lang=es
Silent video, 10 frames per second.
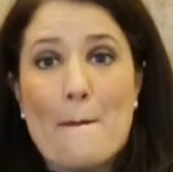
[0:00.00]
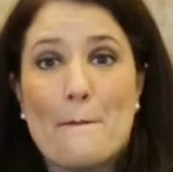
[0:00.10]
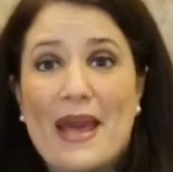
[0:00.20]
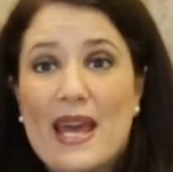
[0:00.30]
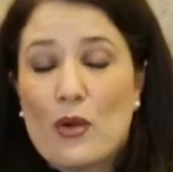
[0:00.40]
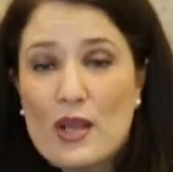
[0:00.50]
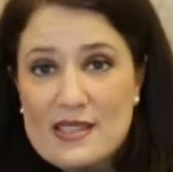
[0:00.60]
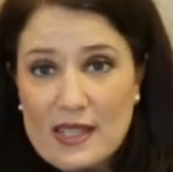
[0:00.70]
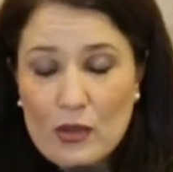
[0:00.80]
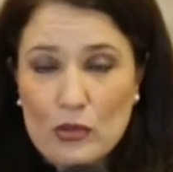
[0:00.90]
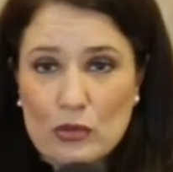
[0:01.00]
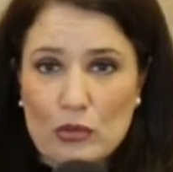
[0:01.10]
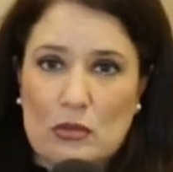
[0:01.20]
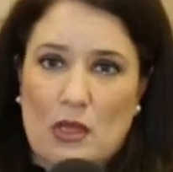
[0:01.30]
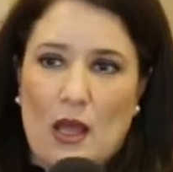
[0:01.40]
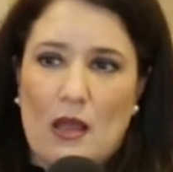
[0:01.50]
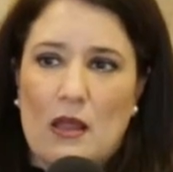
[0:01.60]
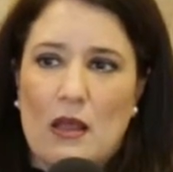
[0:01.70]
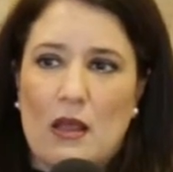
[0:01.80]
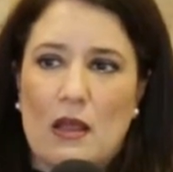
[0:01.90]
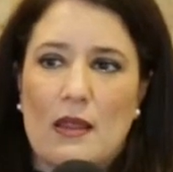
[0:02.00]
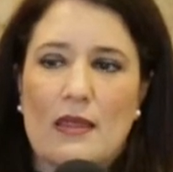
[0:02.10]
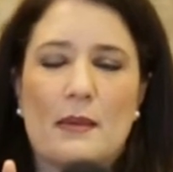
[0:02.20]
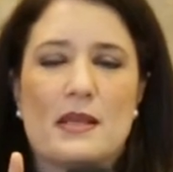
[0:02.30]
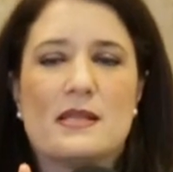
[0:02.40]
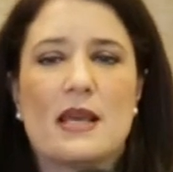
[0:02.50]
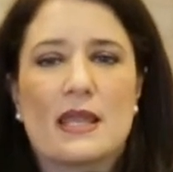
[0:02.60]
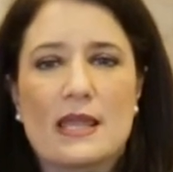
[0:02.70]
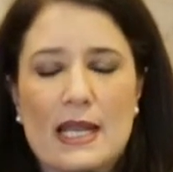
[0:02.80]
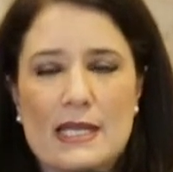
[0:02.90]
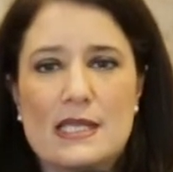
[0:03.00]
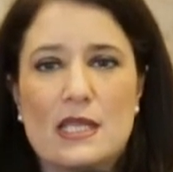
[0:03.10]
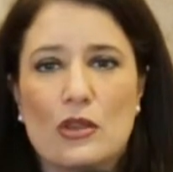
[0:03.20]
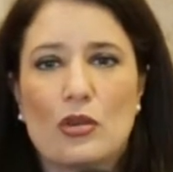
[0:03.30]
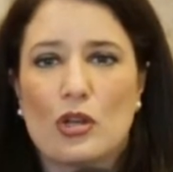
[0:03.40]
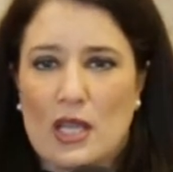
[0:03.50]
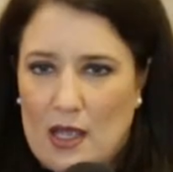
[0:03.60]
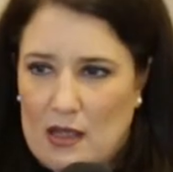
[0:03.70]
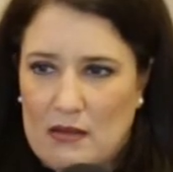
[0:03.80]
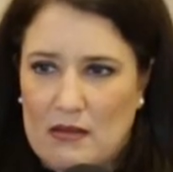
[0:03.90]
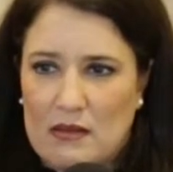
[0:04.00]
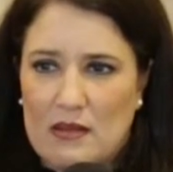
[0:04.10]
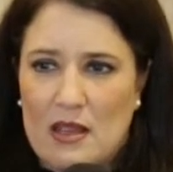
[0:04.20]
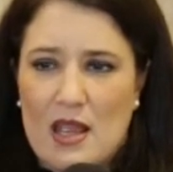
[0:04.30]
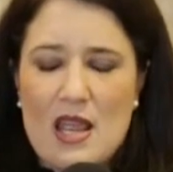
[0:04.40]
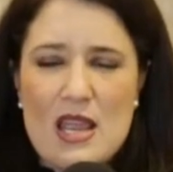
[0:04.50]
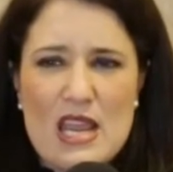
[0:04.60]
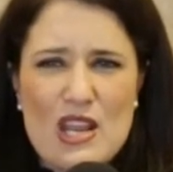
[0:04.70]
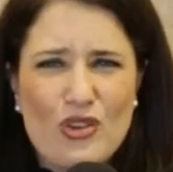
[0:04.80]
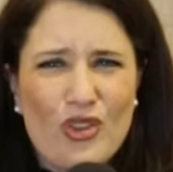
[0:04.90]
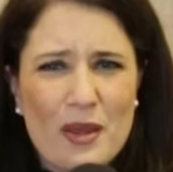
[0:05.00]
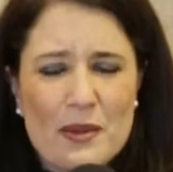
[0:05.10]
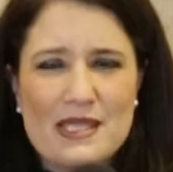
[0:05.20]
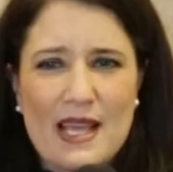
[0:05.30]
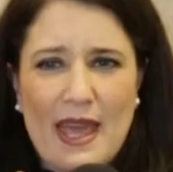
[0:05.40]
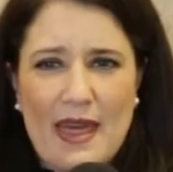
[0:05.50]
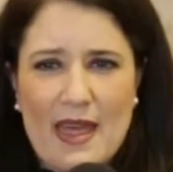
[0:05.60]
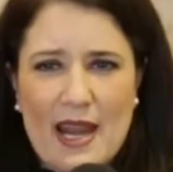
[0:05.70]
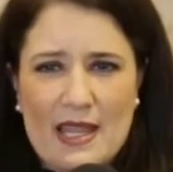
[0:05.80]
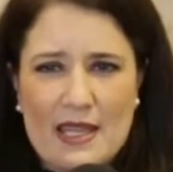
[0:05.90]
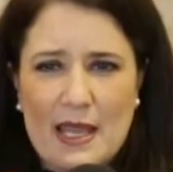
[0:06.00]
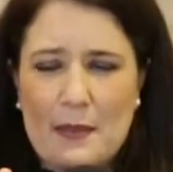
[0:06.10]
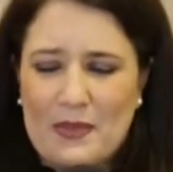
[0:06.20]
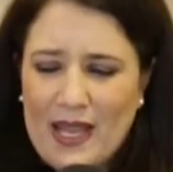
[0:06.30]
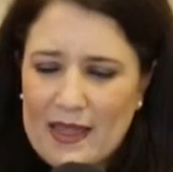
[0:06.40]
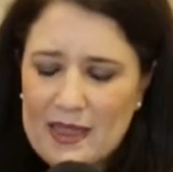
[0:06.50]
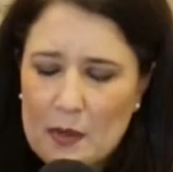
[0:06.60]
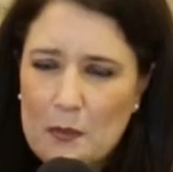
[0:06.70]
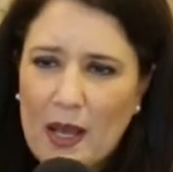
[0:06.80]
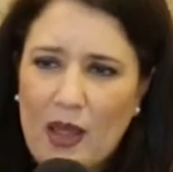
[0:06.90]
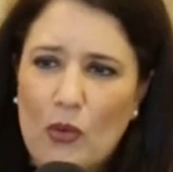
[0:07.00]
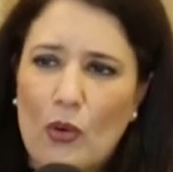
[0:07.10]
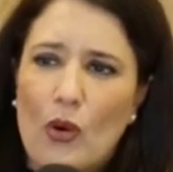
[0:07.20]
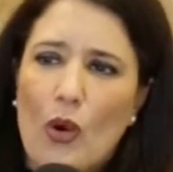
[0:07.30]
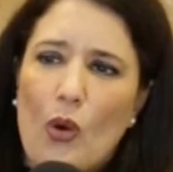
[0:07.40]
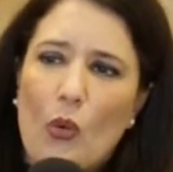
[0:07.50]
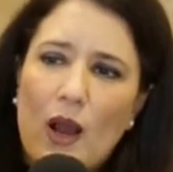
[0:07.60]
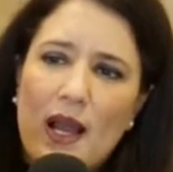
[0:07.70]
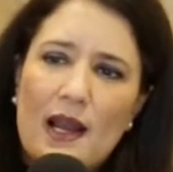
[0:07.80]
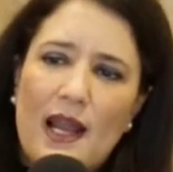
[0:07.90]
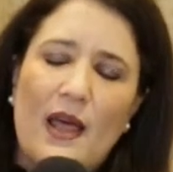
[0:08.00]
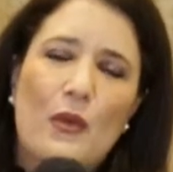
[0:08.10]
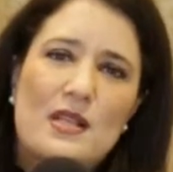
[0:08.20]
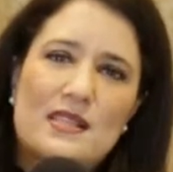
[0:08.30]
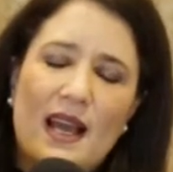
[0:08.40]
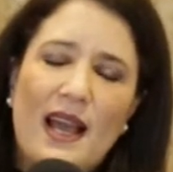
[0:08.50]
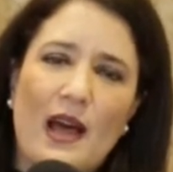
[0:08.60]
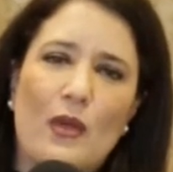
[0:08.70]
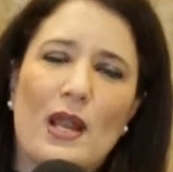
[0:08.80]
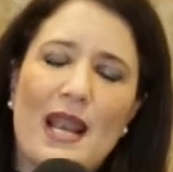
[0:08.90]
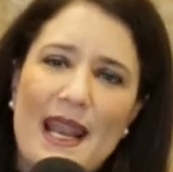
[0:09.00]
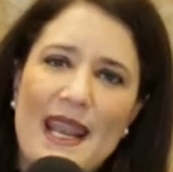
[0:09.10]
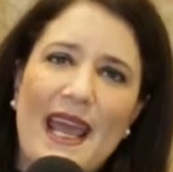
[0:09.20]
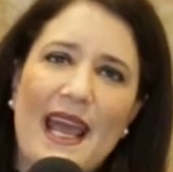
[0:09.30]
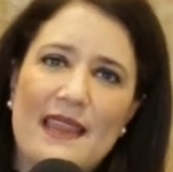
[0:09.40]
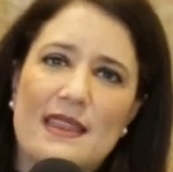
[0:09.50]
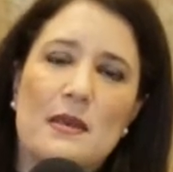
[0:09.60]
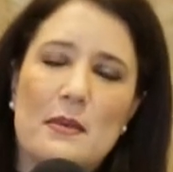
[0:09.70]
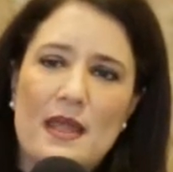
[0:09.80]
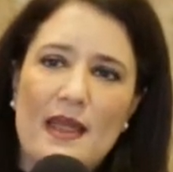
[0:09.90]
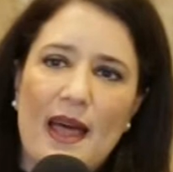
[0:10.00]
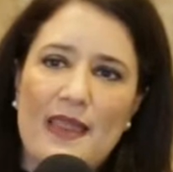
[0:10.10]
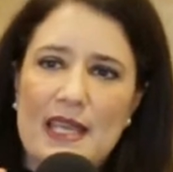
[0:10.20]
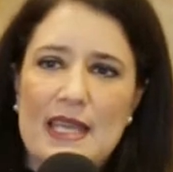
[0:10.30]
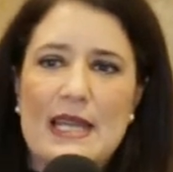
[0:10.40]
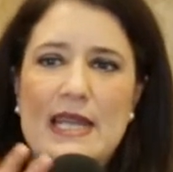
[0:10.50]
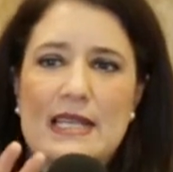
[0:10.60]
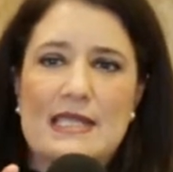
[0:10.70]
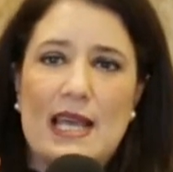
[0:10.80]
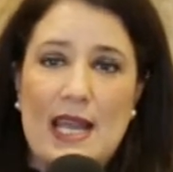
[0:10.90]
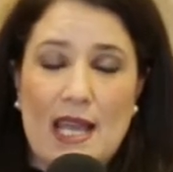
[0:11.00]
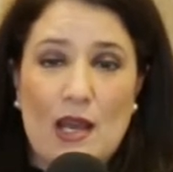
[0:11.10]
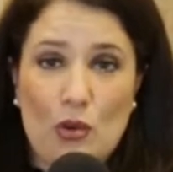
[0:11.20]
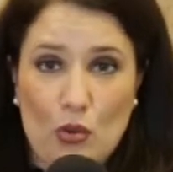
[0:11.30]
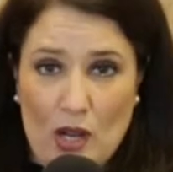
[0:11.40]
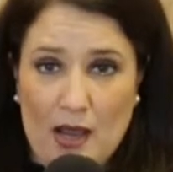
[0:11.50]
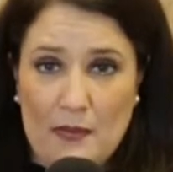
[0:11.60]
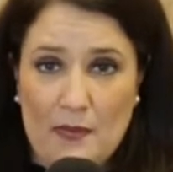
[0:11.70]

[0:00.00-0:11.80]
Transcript: Pero esta conducta debe ser transitoria y no debes de quedarte atrapado o anclado, estancado en la negatividad y en esta negrura.